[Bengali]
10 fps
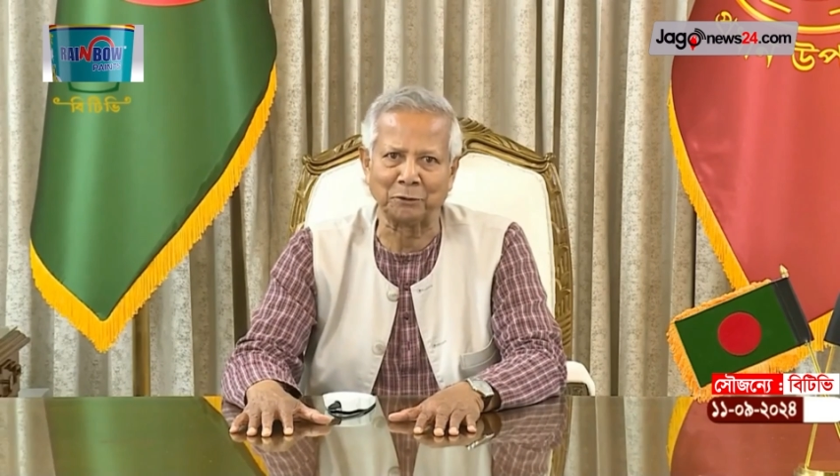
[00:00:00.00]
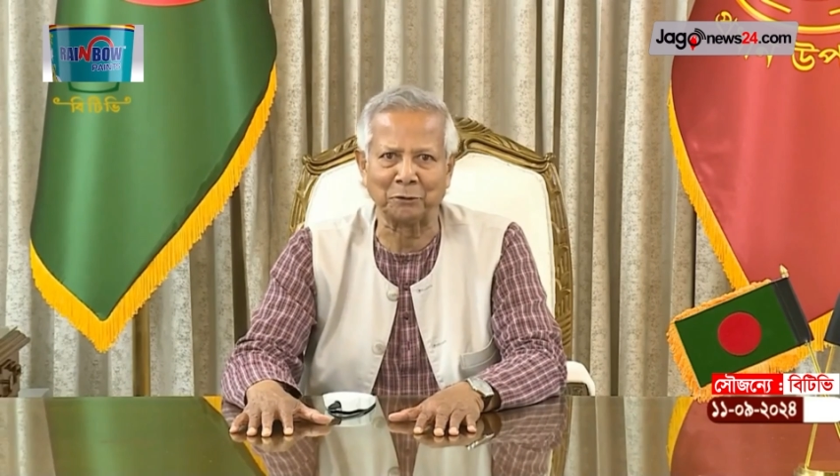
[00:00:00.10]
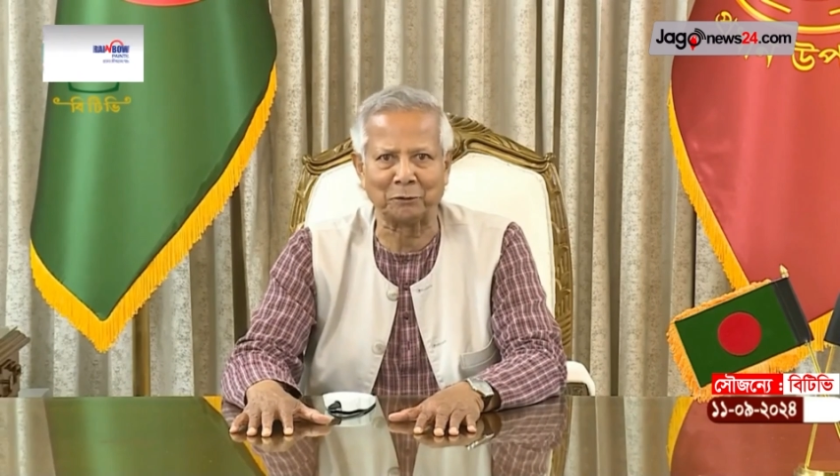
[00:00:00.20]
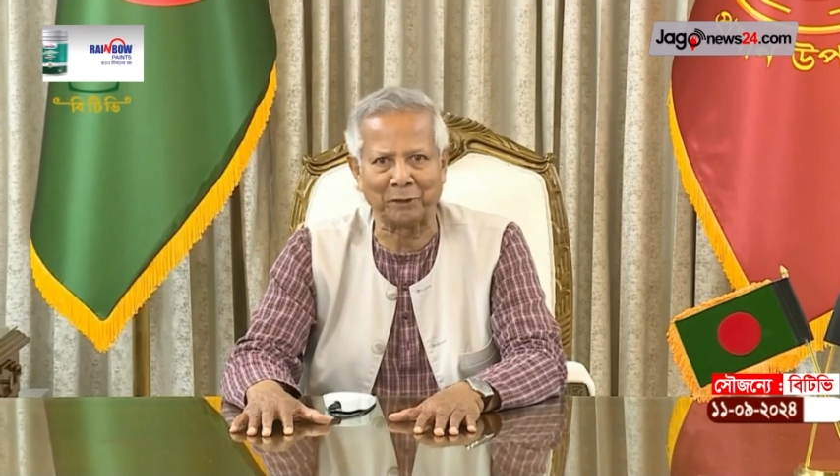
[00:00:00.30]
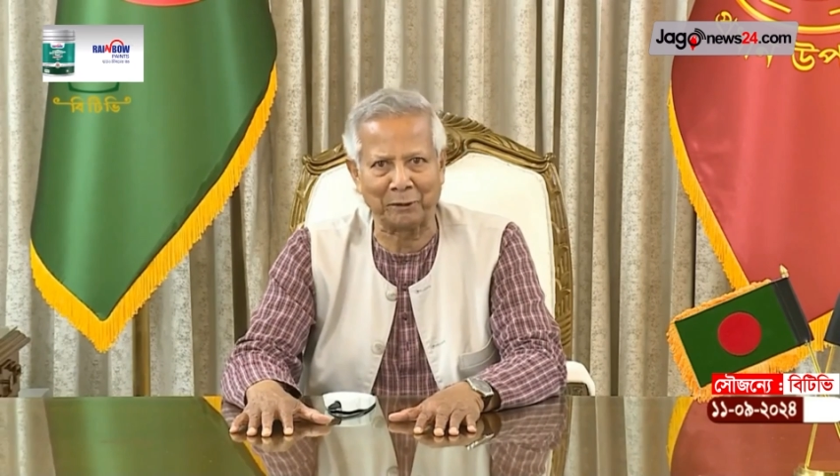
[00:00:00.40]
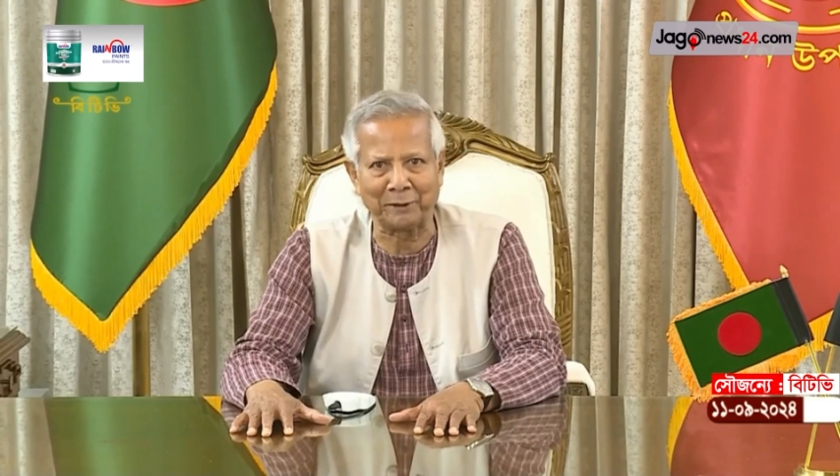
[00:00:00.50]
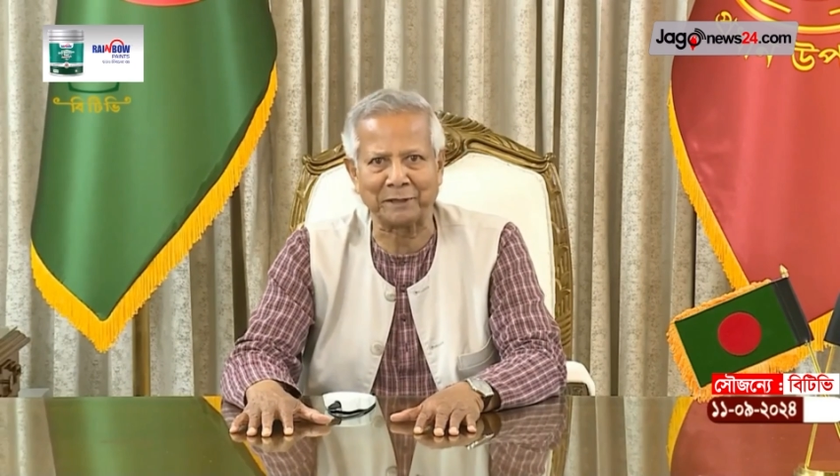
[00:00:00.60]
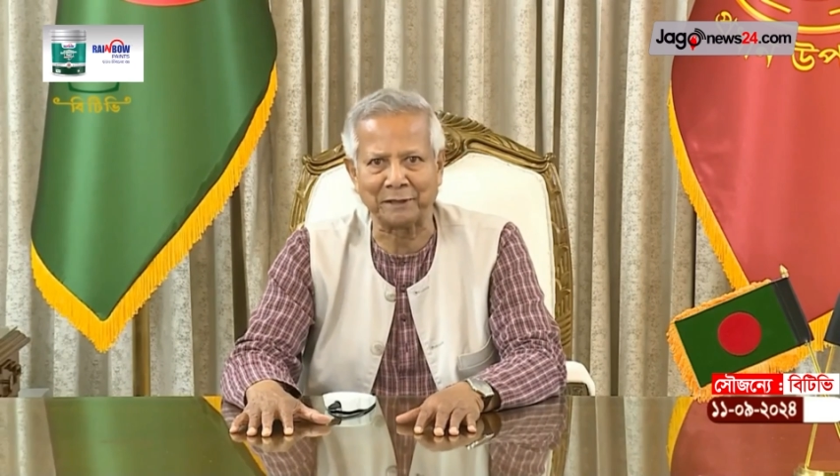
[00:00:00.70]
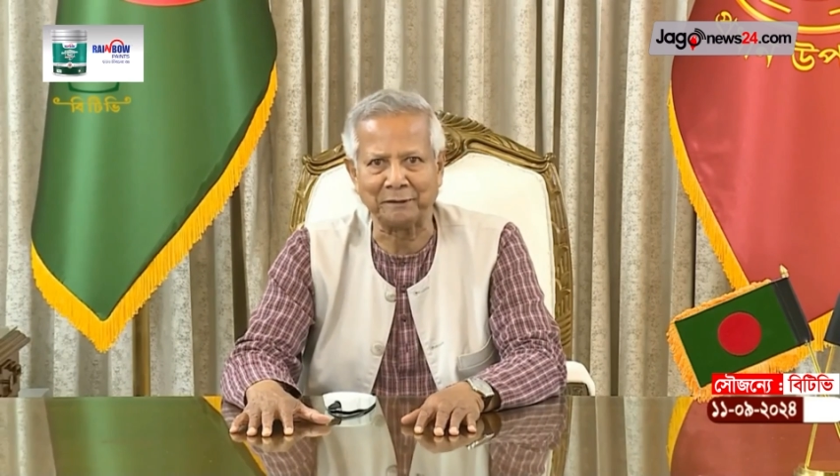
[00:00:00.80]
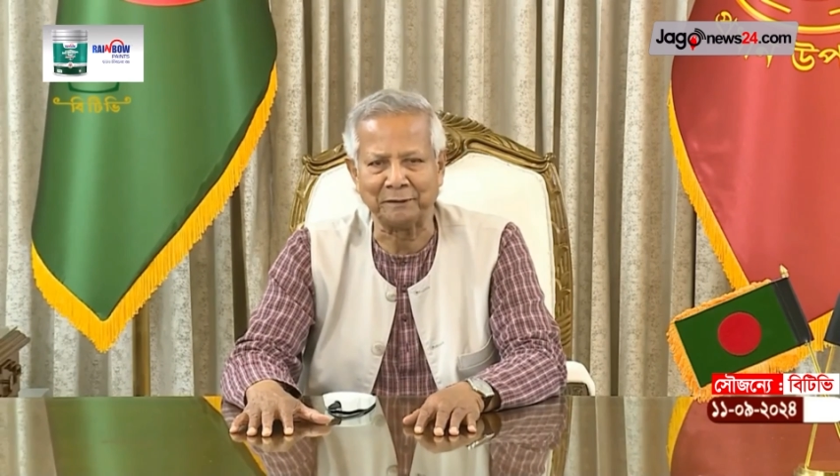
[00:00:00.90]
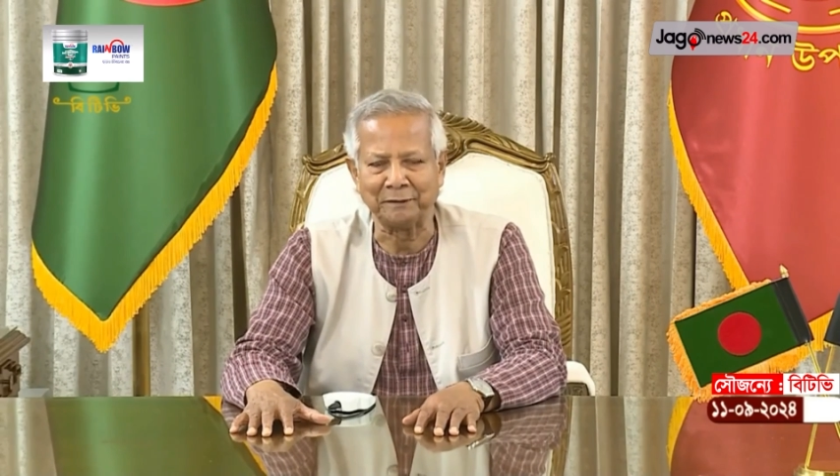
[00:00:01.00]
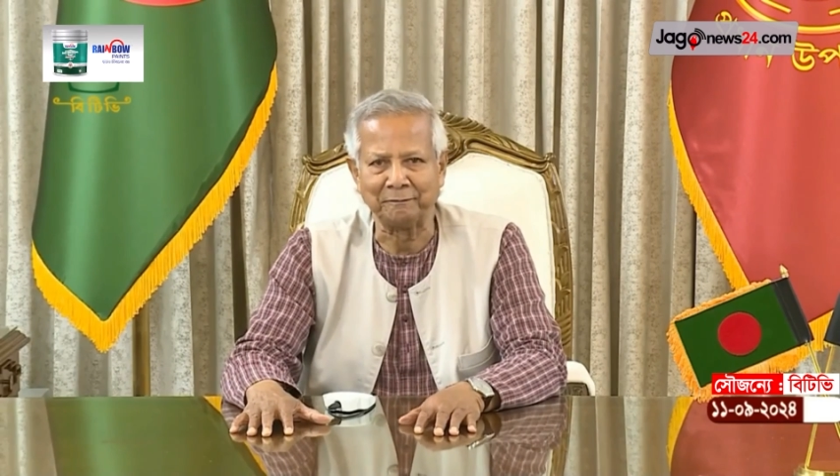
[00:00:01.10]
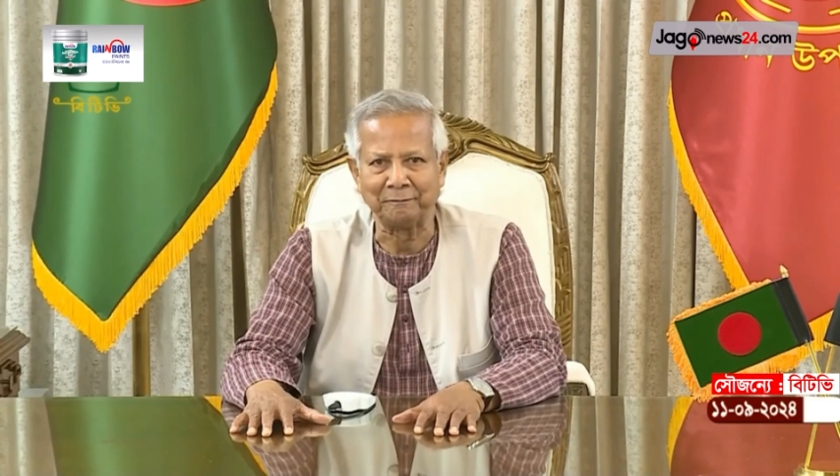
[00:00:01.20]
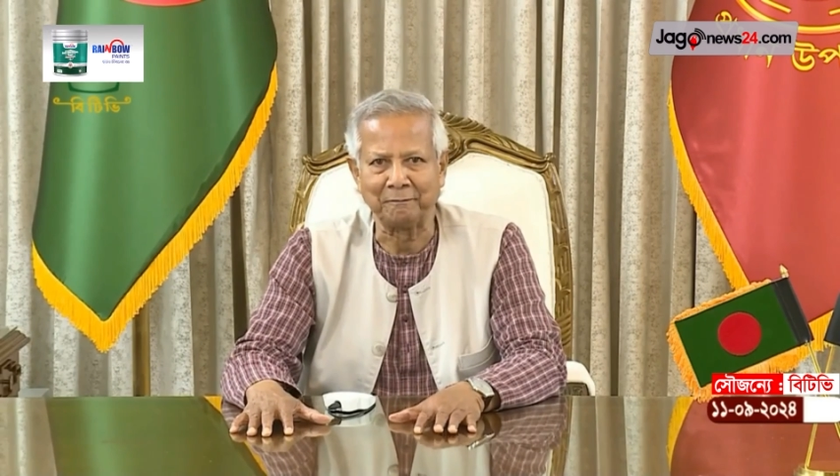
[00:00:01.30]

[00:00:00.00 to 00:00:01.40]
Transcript: প্রস্তুত করা হয়েছে